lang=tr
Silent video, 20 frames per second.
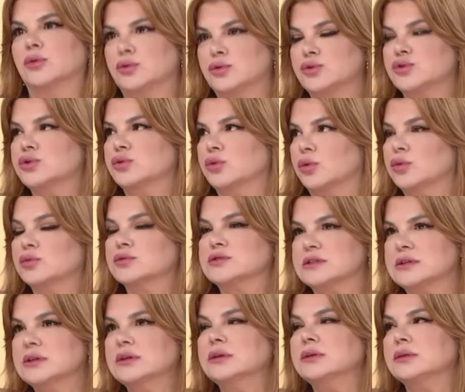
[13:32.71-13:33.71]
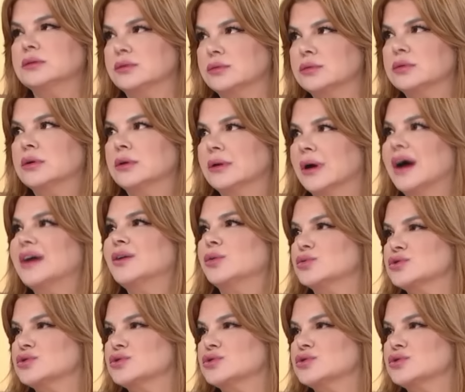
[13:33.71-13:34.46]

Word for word: dersen oyuncu onu tartışma.